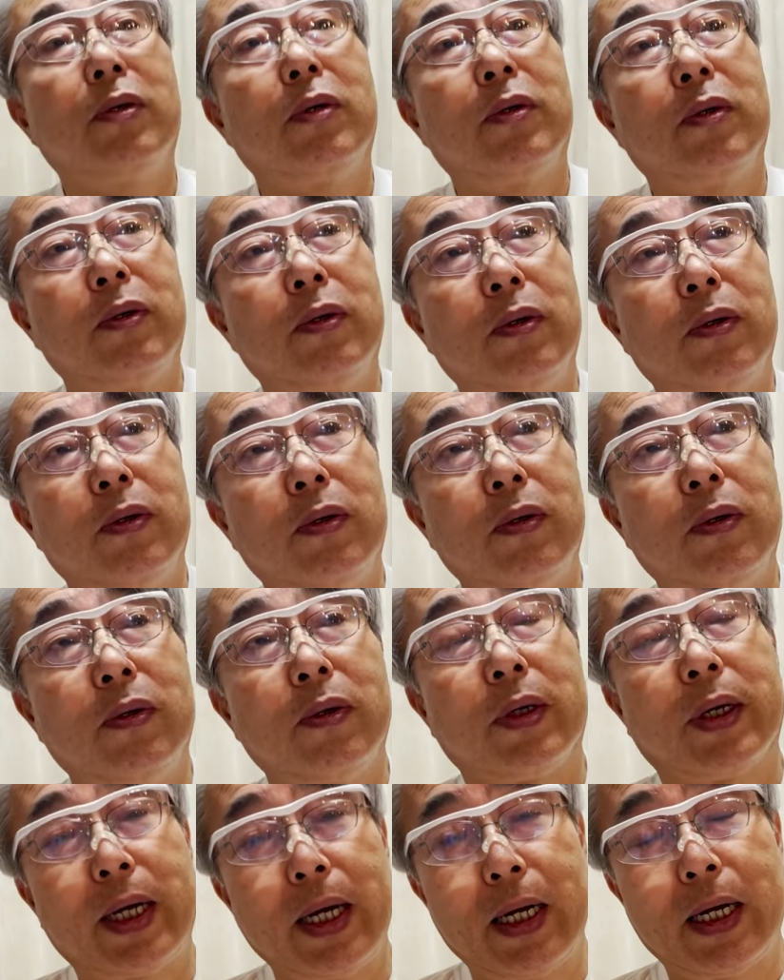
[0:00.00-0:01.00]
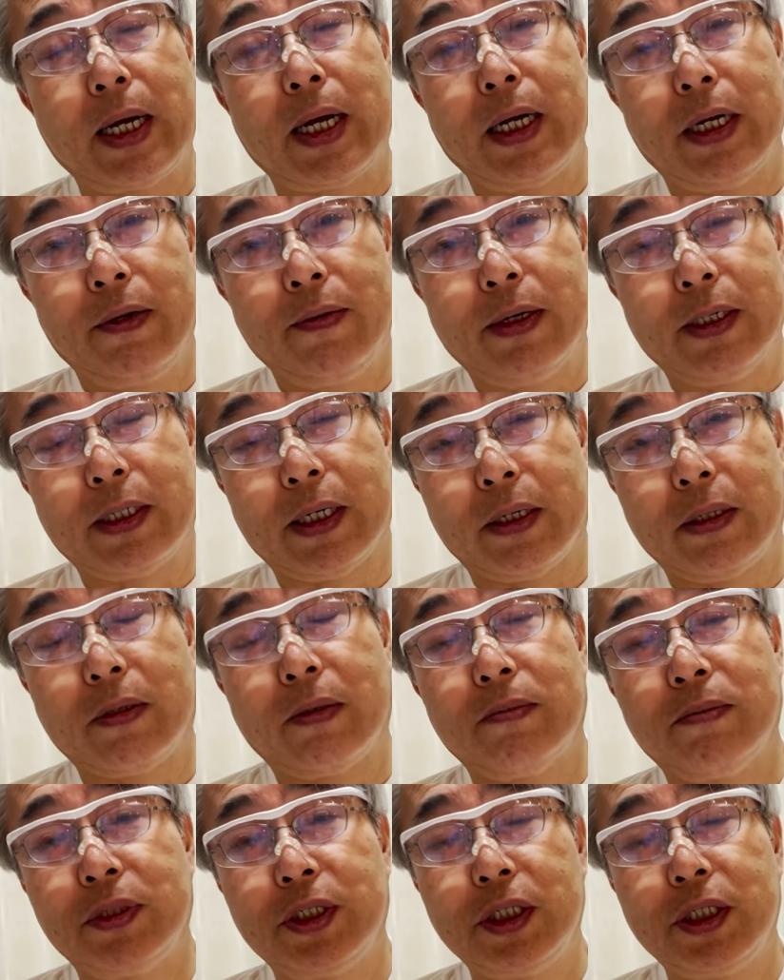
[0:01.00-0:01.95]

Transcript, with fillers: おゲラ、岩崎と無